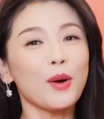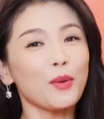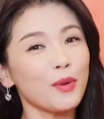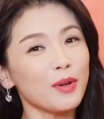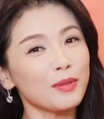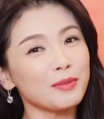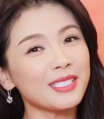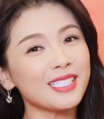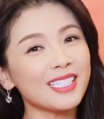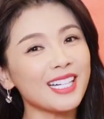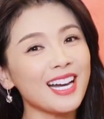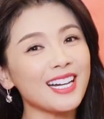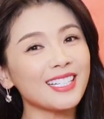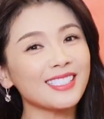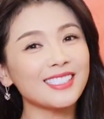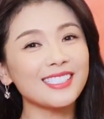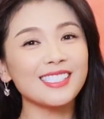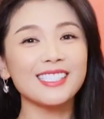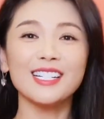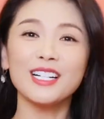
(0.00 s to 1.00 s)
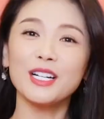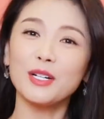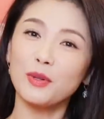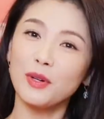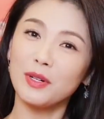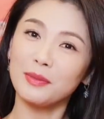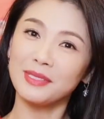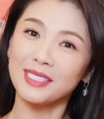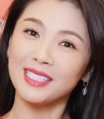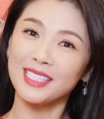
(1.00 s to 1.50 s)
我们唱歌，
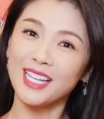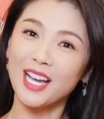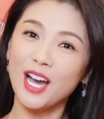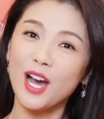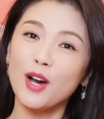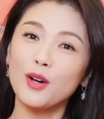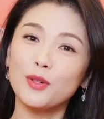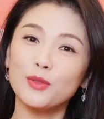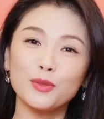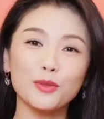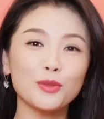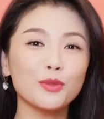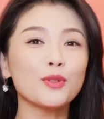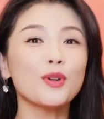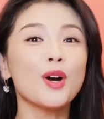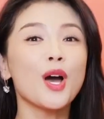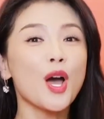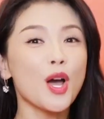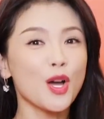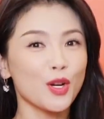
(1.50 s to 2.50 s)
我们跳舞。